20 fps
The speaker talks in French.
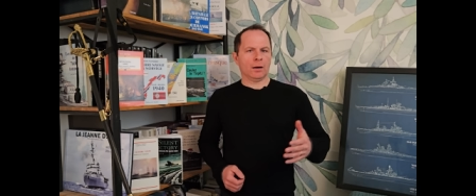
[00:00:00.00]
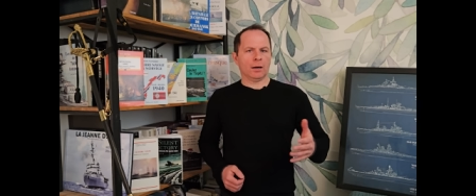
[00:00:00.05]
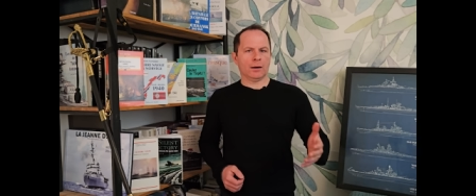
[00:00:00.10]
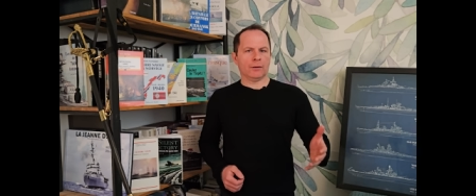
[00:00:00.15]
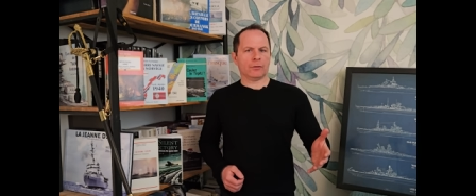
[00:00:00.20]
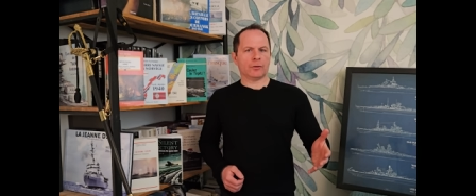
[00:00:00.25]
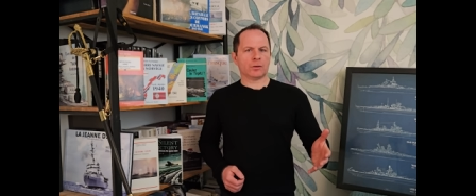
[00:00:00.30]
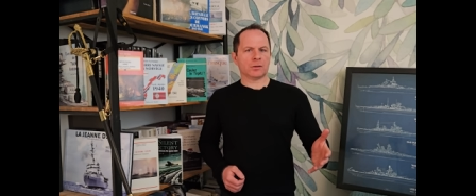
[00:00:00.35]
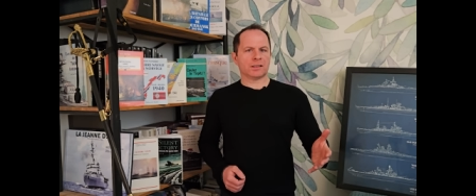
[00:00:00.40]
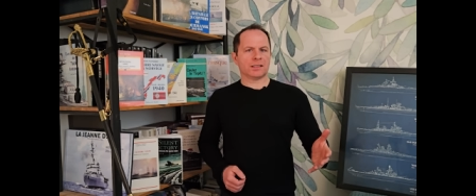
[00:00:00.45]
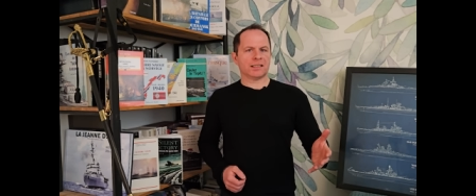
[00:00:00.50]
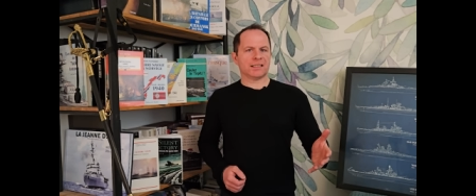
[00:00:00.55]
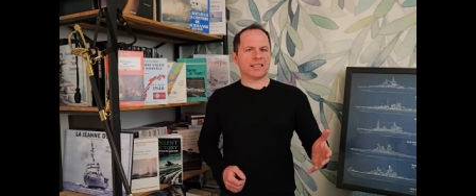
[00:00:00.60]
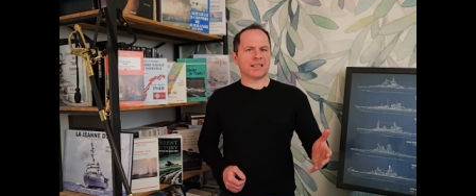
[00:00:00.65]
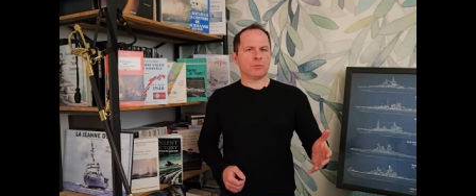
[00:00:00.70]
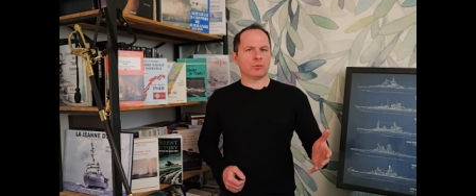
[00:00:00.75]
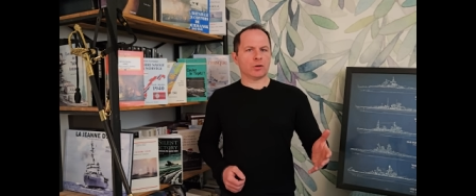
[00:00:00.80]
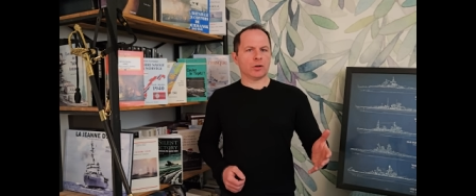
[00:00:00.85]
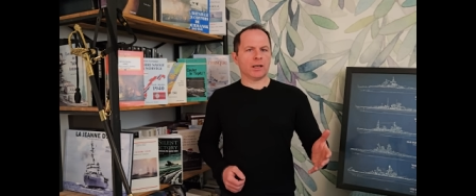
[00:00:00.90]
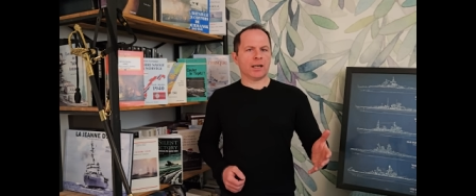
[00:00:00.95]
La France
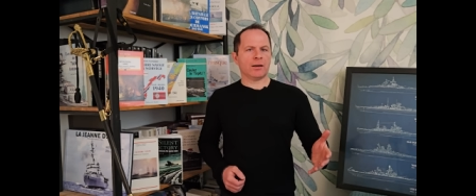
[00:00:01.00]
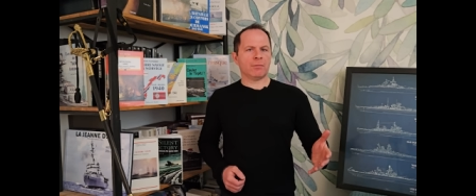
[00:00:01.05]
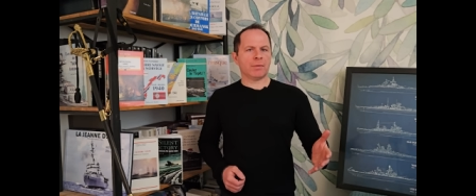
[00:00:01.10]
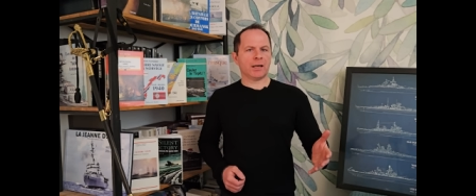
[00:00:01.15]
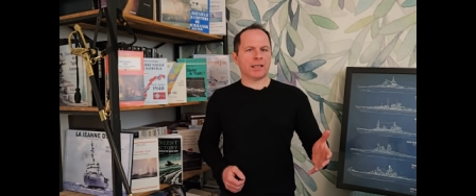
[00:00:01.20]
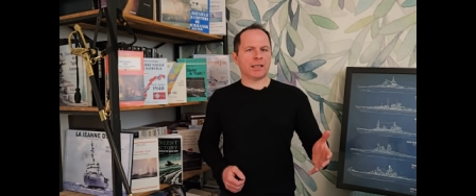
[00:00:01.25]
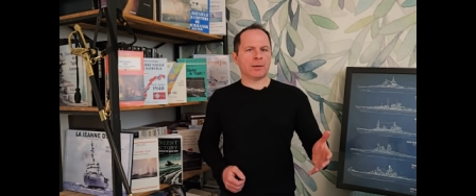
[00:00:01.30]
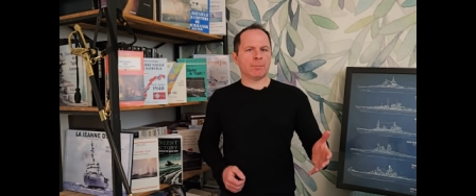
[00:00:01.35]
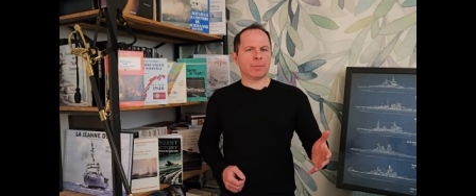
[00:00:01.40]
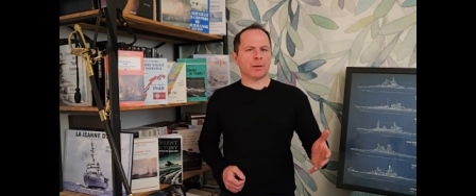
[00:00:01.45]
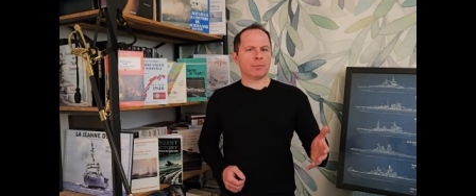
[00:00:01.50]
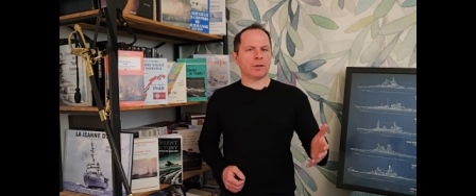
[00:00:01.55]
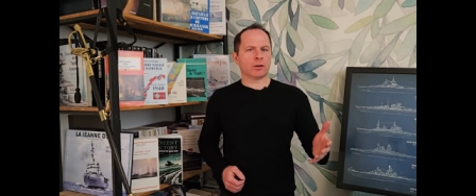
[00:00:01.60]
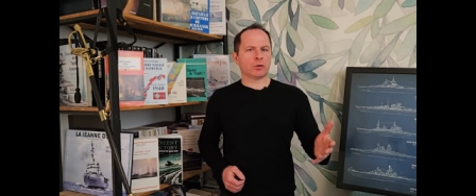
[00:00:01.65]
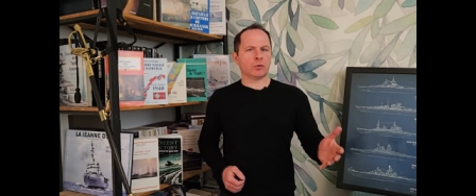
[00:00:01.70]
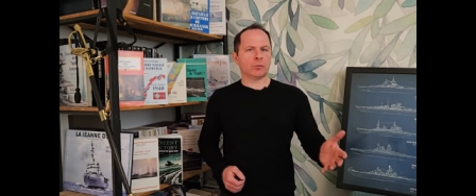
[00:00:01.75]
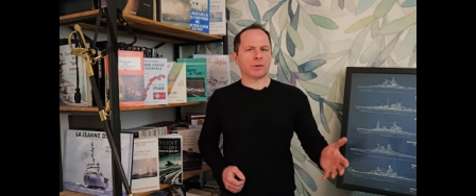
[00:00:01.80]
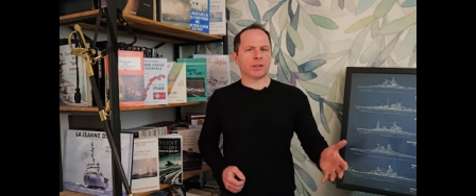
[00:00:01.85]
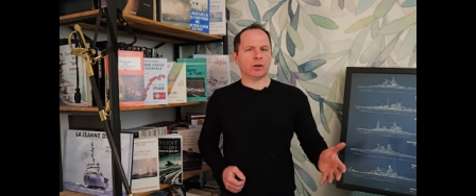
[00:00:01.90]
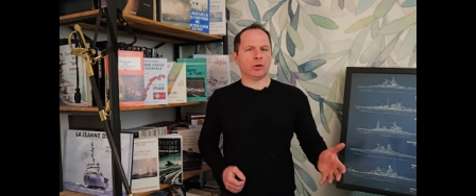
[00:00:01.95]
estime que l'Allemagne n'a pas bien
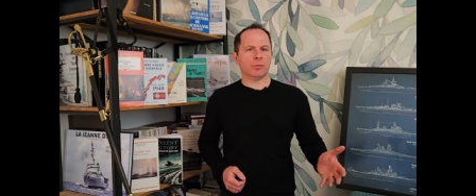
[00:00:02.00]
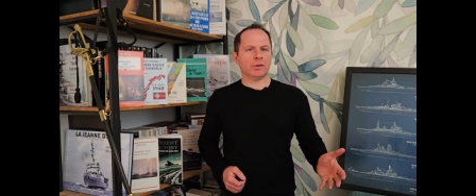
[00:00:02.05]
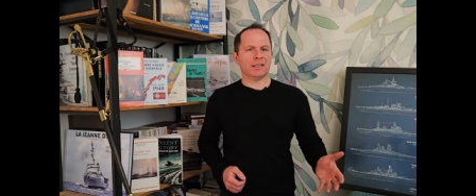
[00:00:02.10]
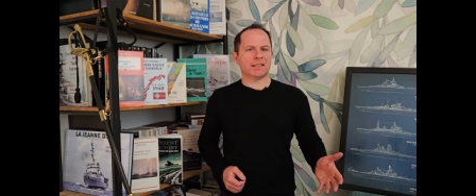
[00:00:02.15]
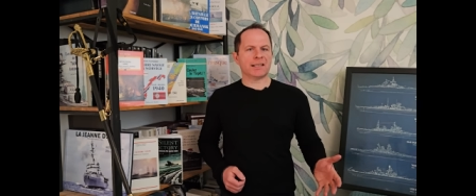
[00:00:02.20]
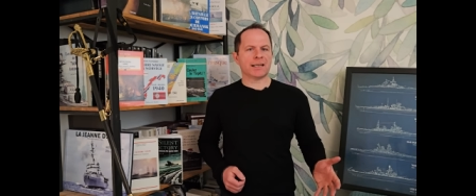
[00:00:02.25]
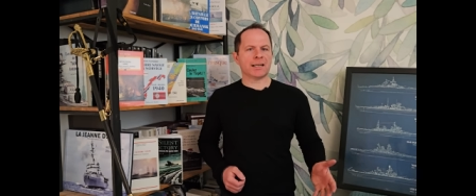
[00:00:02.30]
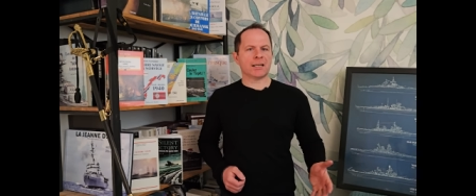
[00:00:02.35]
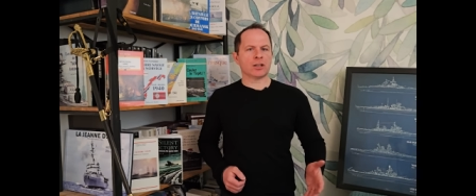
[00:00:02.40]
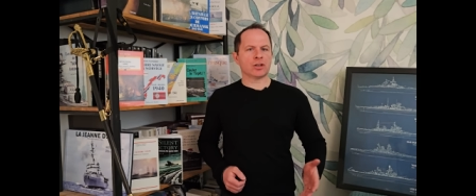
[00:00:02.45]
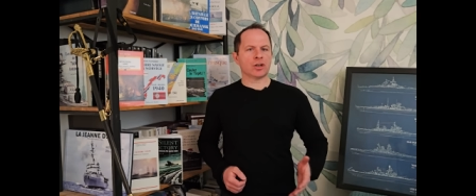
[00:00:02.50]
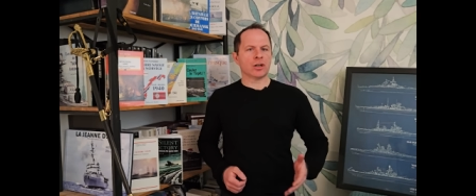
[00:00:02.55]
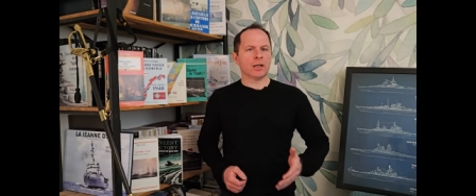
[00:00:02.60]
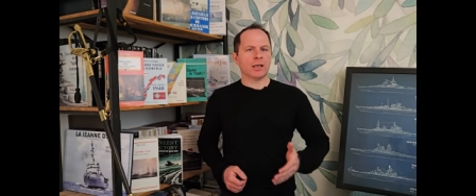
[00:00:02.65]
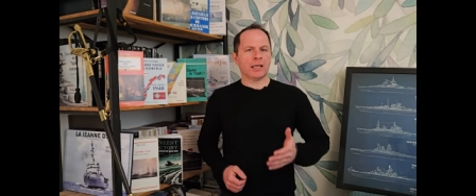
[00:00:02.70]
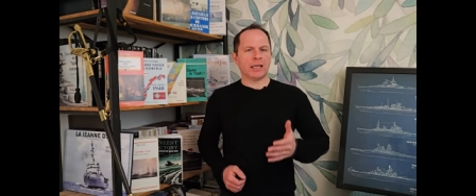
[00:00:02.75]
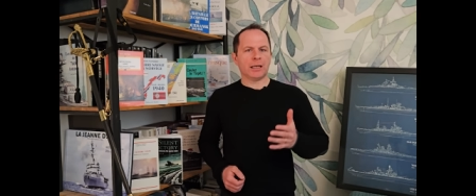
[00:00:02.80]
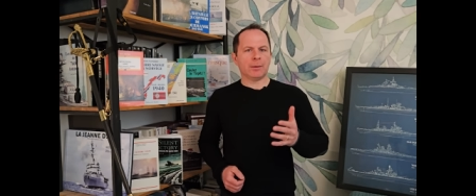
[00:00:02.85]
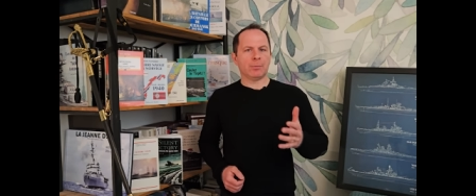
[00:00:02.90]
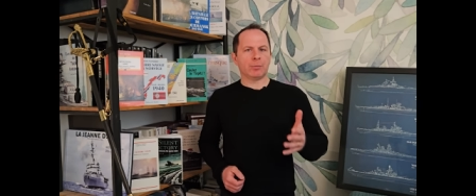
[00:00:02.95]
compris le message
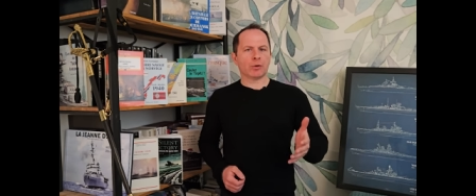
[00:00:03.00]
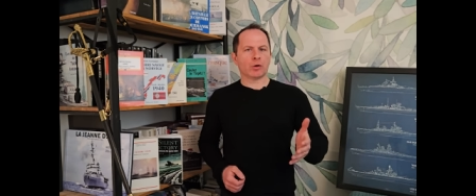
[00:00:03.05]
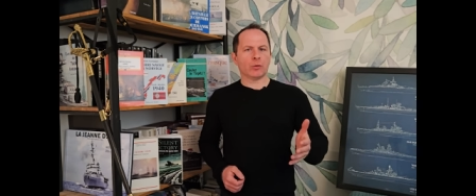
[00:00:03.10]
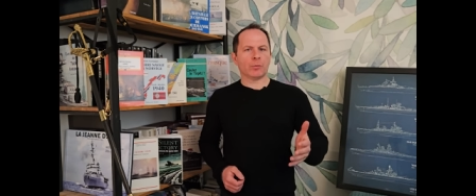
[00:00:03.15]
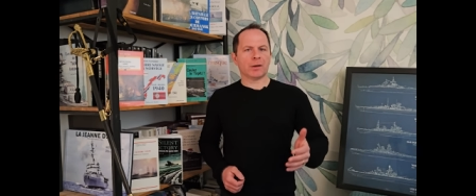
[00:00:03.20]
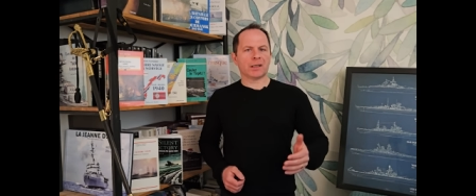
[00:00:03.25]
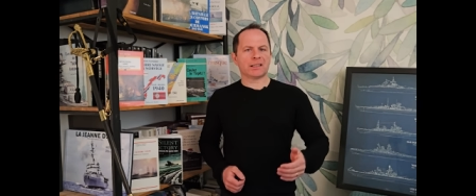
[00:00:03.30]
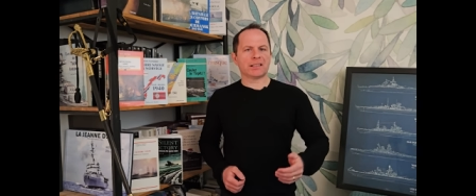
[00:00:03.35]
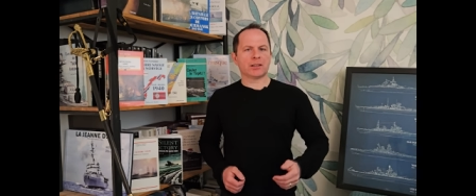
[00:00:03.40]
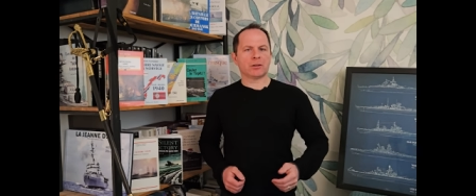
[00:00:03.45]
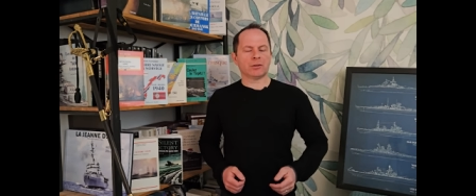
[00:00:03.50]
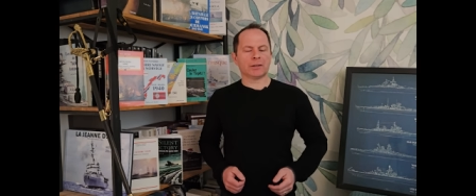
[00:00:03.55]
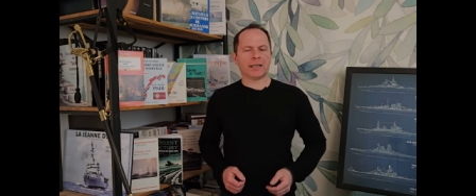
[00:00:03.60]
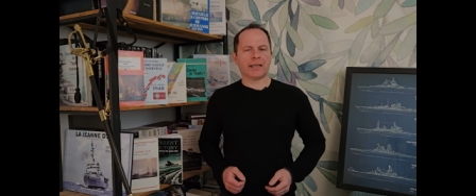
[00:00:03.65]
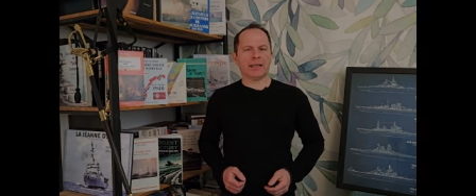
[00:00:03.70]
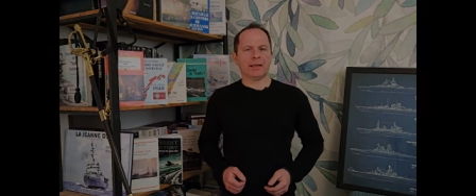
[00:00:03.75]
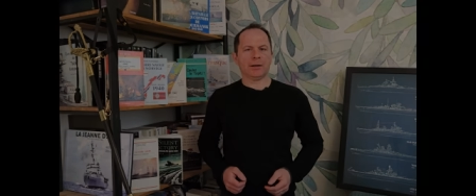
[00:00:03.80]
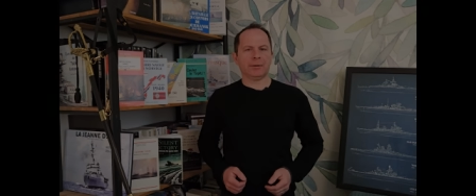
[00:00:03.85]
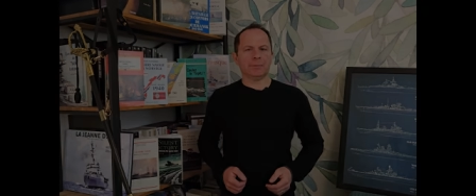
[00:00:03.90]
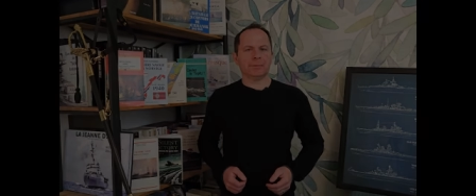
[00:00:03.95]
et peut repartir en
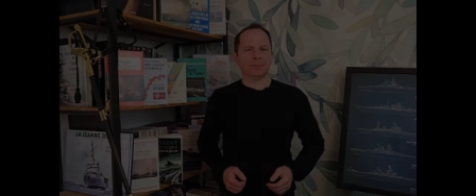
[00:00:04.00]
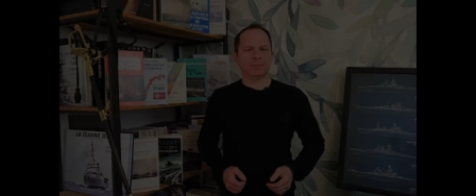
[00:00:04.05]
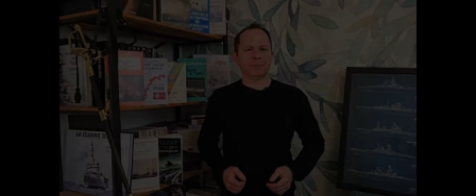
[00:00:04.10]
guerre.